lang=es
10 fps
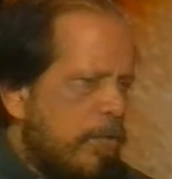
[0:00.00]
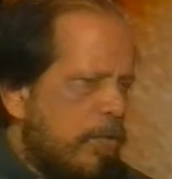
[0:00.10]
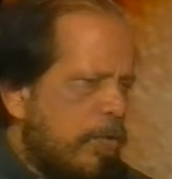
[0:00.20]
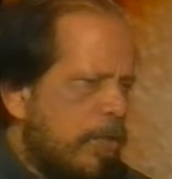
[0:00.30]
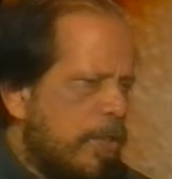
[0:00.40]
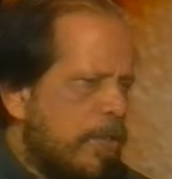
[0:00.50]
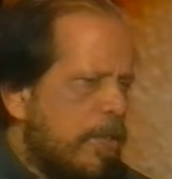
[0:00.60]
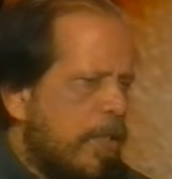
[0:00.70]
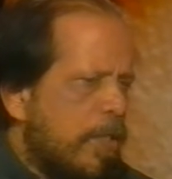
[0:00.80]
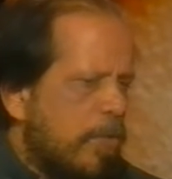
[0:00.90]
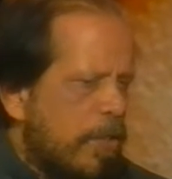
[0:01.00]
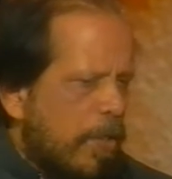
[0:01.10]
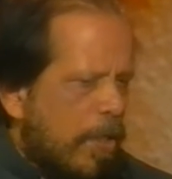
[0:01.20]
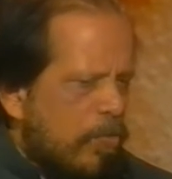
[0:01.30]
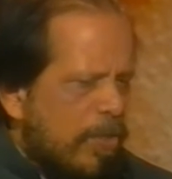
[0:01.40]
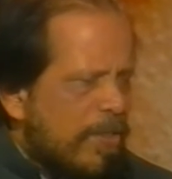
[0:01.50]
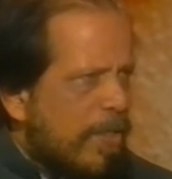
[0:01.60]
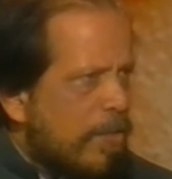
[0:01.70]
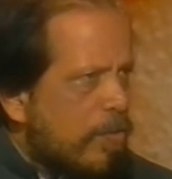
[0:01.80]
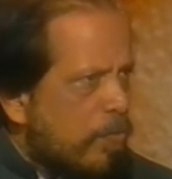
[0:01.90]
No, no necesariamente, alguna
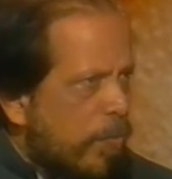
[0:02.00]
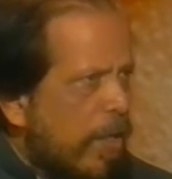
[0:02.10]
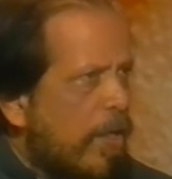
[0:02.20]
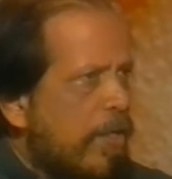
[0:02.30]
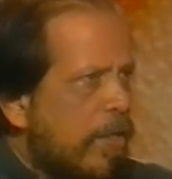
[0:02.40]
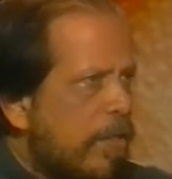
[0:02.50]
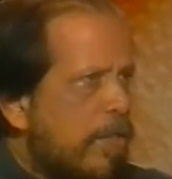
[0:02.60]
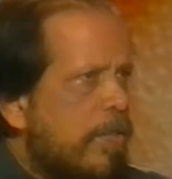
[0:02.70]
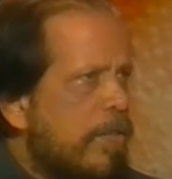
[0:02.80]
sección pequeña